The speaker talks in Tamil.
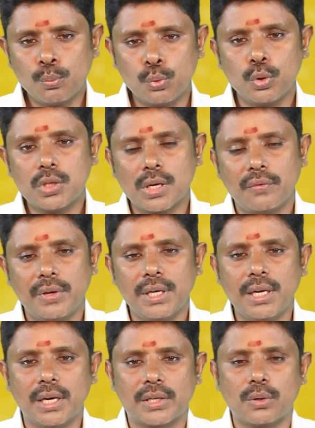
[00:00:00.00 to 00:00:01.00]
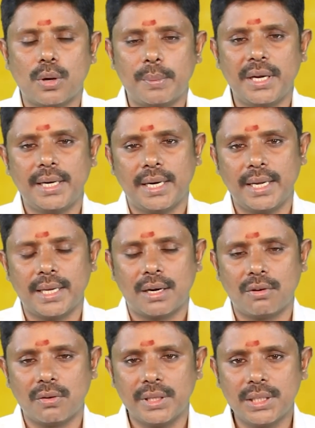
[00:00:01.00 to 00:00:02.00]
புதுசாக வீடு கட்டணும் அப்படின்னு
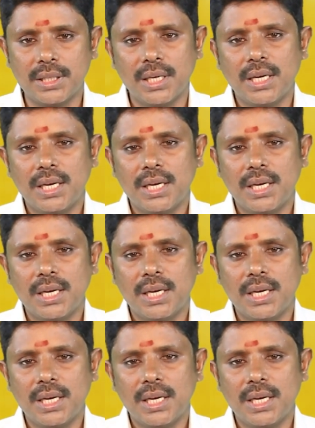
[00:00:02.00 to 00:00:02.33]
நினைக்கிறவங்க வந்து